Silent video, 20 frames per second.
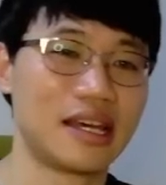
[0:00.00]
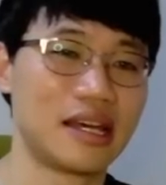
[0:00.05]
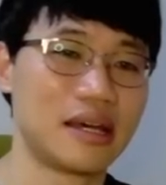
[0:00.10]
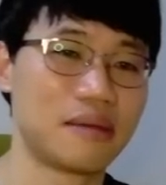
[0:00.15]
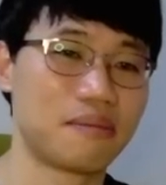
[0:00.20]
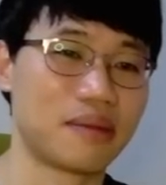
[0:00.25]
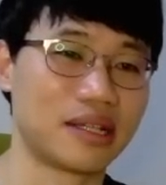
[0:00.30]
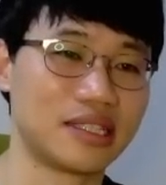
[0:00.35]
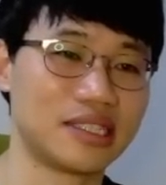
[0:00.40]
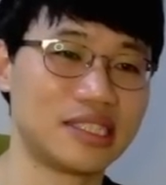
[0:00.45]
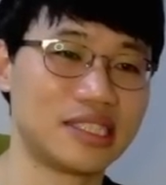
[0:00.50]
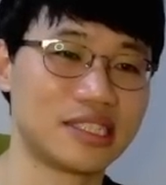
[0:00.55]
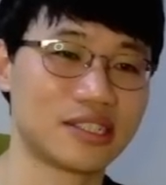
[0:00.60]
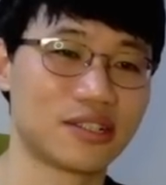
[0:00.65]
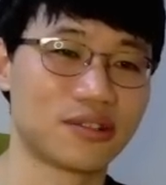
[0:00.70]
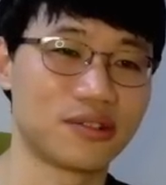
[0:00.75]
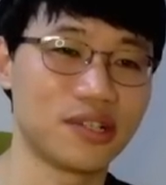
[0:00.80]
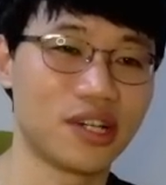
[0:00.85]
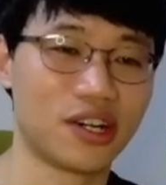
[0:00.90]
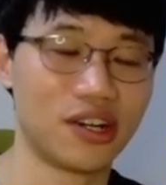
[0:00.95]
만드시는
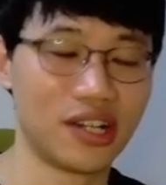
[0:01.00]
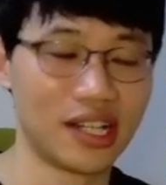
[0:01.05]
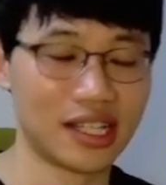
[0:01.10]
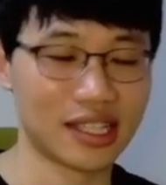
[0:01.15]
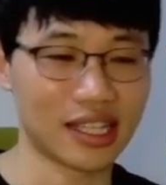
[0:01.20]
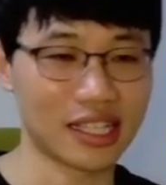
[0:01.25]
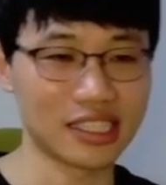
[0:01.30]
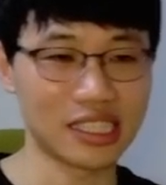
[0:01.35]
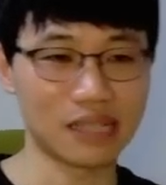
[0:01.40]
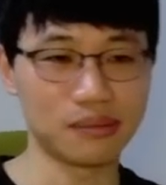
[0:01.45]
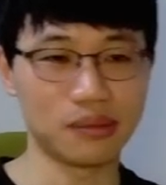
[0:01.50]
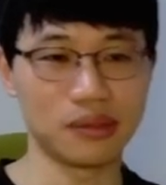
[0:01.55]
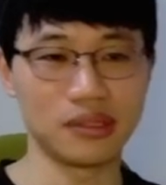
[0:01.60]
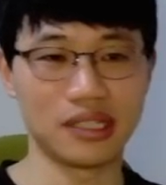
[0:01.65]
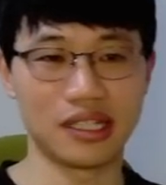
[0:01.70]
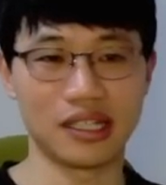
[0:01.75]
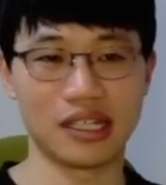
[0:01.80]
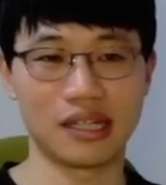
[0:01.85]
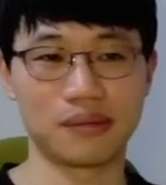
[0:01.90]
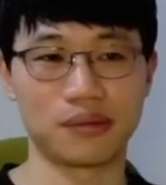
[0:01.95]
거고요 다시 한번
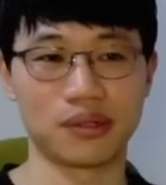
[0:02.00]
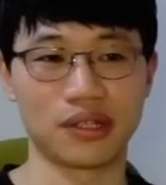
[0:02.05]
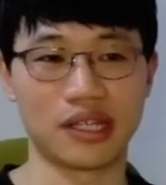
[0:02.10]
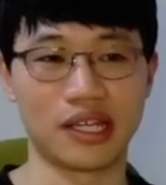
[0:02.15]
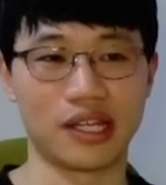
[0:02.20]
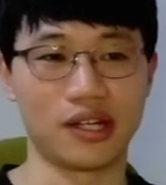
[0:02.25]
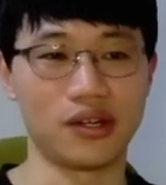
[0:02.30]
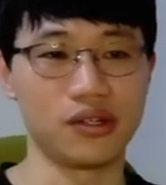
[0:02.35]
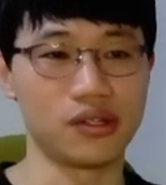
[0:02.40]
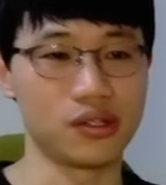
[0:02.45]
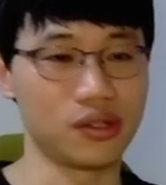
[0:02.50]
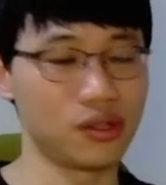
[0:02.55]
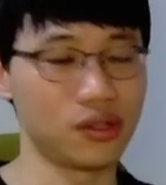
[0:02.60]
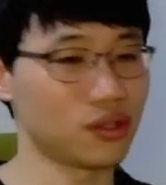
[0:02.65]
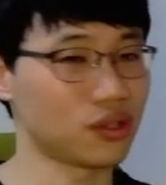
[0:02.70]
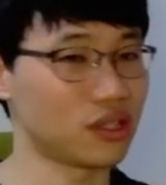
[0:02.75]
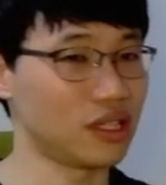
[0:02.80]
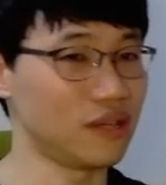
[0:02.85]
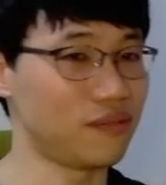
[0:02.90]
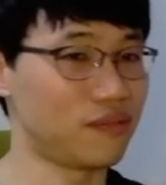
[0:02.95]
얘기해 볼게요 you look
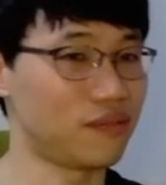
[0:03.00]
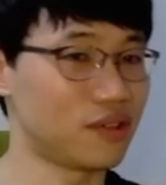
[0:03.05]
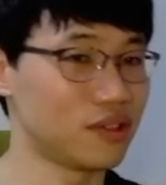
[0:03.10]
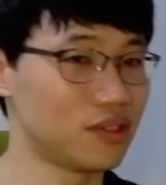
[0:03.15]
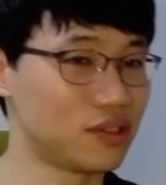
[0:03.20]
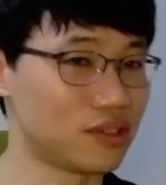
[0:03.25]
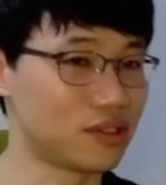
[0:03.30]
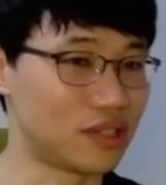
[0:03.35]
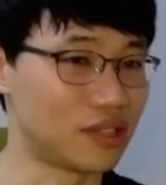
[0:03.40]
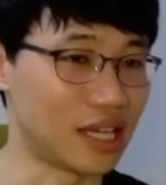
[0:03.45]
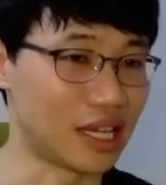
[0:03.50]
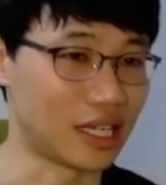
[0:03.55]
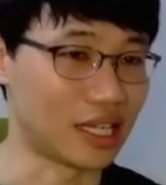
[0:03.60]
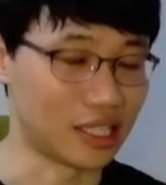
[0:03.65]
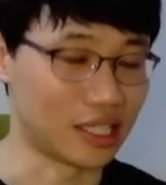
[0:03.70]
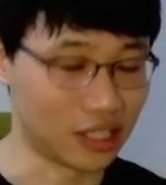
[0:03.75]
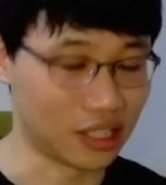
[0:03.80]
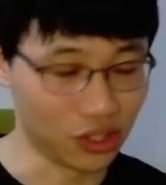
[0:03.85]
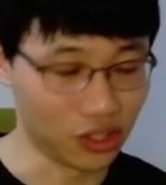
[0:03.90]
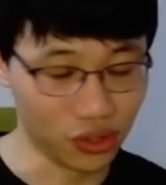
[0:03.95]
different today
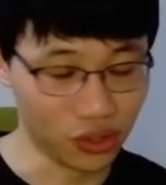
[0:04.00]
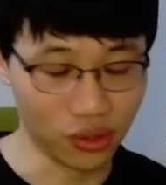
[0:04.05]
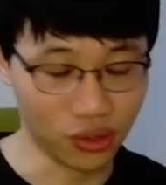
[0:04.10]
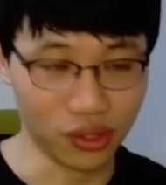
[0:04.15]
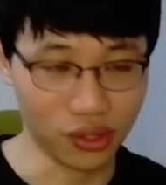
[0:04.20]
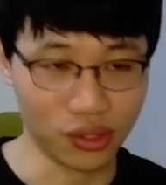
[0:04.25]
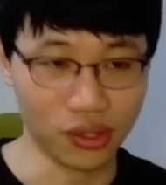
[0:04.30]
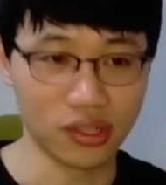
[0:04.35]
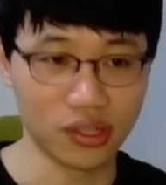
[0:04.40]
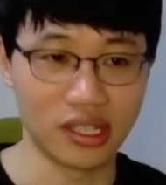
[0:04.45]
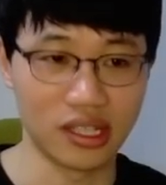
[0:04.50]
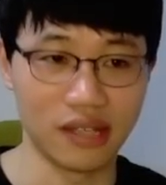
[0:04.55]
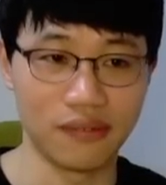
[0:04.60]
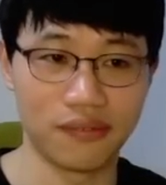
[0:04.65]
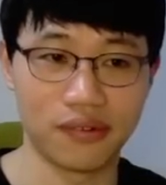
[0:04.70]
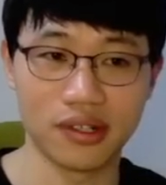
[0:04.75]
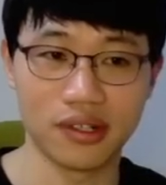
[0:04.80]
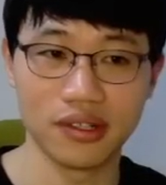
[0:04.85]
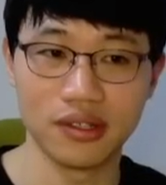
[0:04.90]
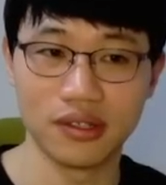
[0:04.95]
you look
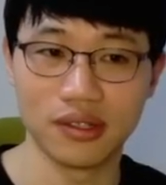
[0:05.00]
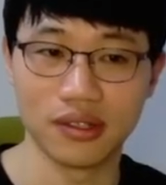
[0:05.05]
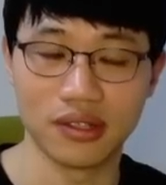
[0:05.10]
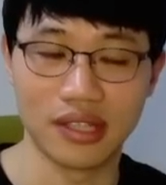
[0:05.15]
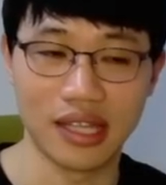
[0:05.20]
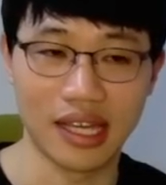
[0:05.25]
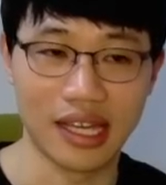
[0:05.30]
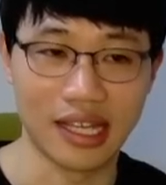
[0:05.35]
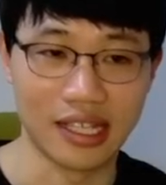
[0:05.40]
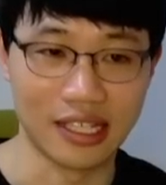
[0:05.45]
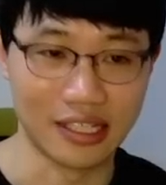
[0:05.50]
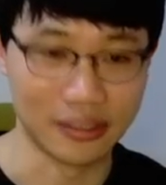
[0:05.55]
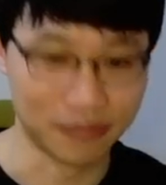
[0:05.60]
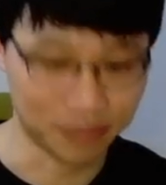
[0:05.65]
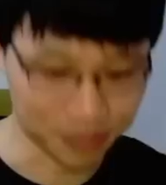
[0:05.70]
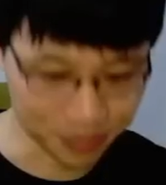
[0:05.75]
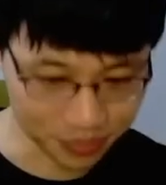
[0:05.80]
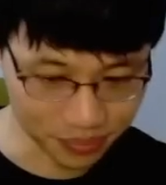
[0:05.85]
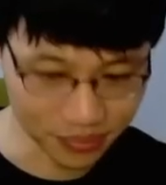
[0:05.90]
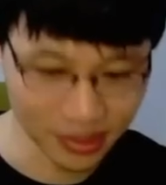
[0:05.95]
different today
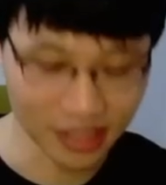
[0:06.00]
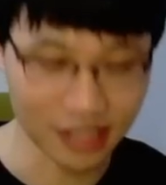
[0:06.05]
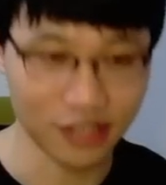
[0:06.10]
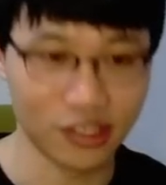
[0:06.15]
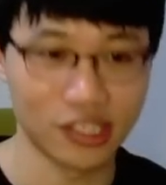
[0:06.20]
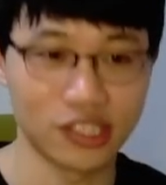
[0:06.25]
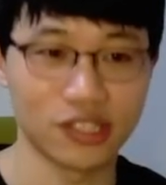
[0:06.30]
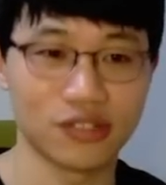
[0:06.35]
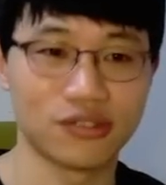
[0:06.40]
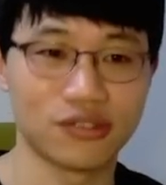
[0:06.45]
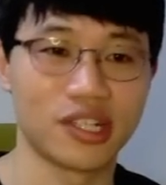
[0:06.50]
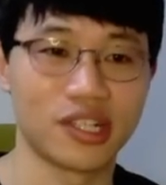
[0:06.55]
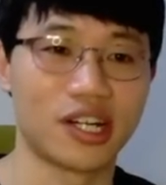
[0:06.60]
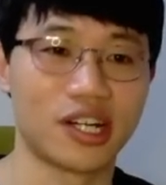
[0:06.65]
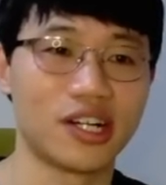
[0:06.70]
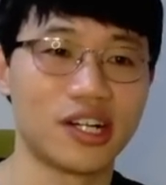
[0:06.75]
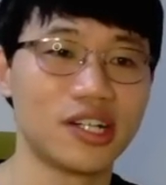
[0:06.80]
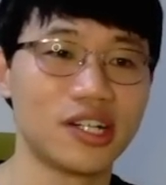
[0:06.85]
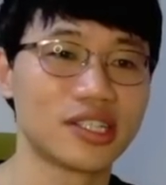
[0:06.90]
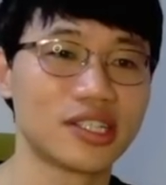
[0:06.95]
네
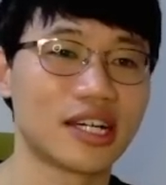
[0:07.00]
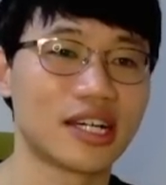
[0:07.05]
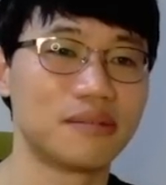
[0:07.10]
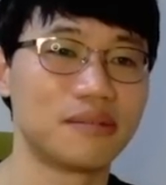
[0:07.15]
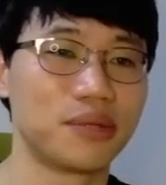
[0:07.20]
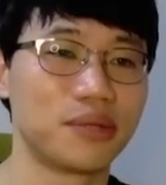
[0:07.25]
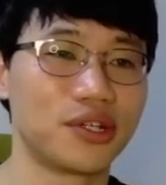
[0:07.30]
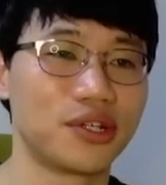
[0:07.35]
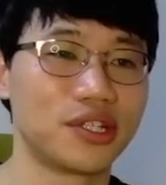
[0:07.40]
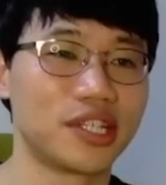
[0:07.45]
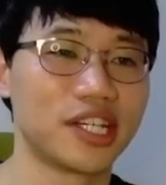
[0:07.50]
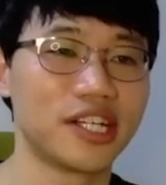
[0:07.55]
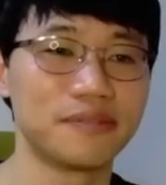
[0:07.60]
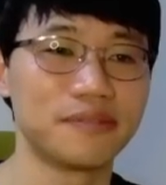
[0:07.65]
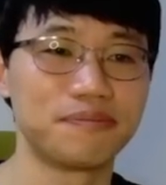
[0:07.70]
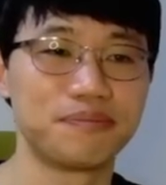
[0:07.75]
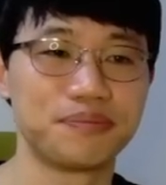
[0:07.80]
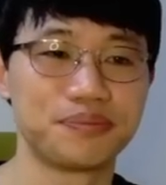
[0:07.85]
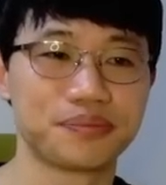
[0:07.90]
되셨고요 다음 표현이요